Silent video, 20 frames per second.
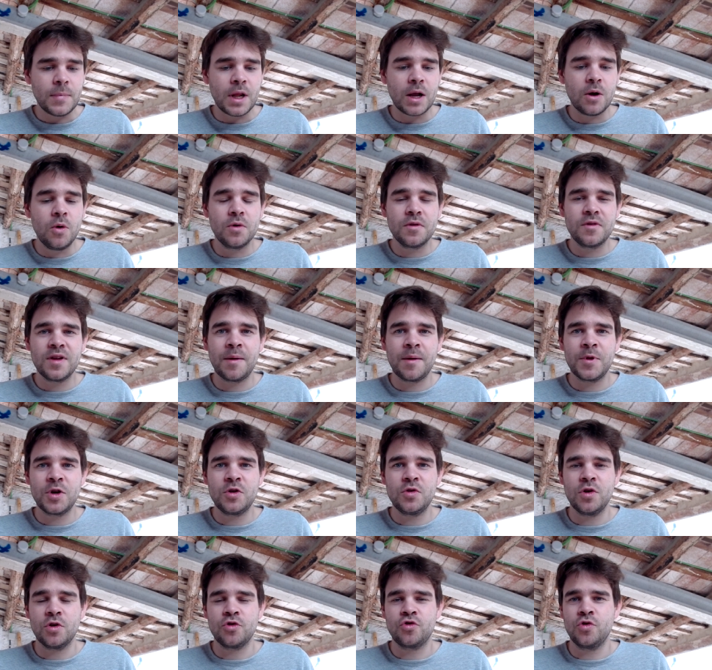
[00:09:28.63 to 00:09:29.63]
Und sie haben
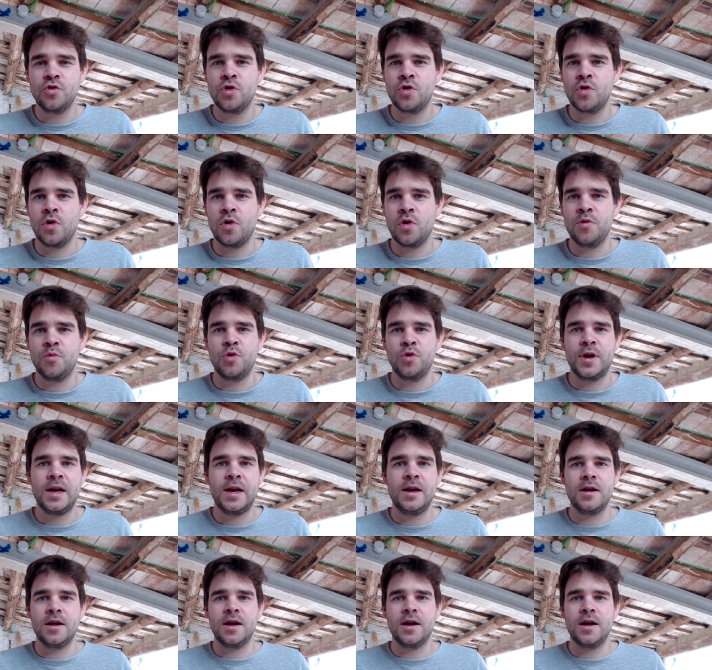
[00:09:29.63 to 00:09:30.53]
natürlich auch schöne neue Modelle.